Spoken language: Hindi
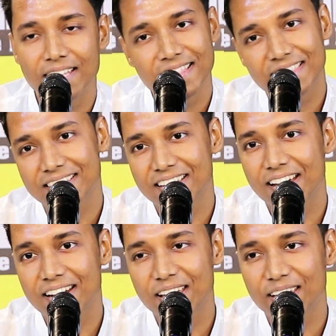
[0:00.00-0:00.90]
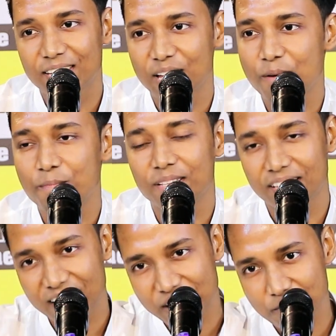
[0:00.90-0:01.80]
इंतज़ार है क्या
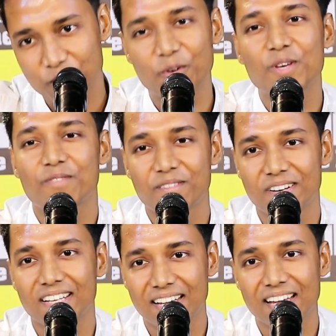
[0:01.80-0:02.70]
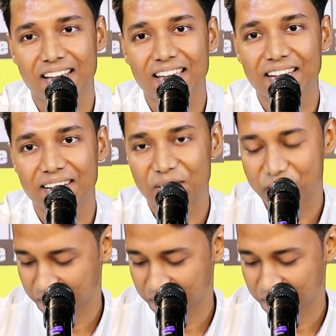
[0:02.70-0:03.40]
पता अब कोई वफादार आएगा